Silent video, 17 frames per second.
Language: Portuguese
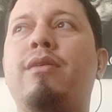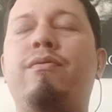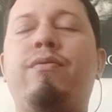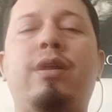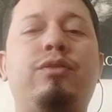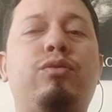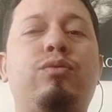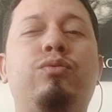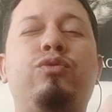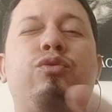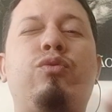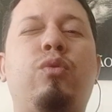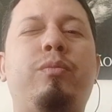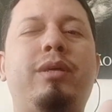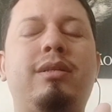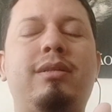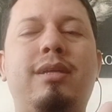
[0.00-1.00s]
faz alguns
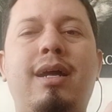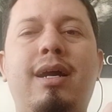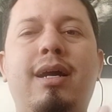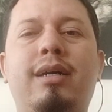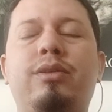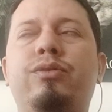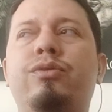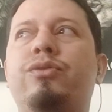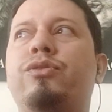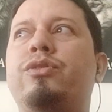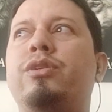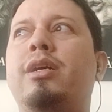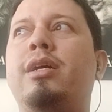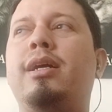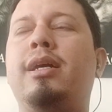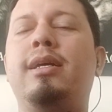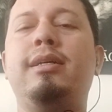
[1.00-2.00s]
comentários
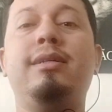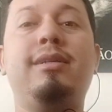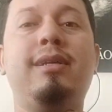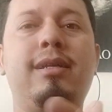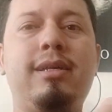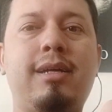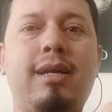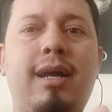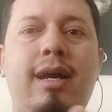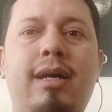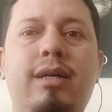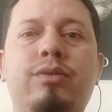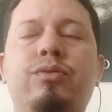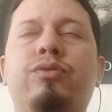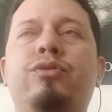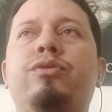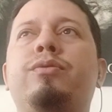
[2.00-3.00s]

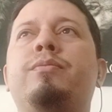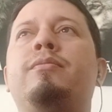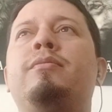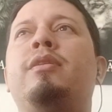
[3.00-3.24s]
indelicados.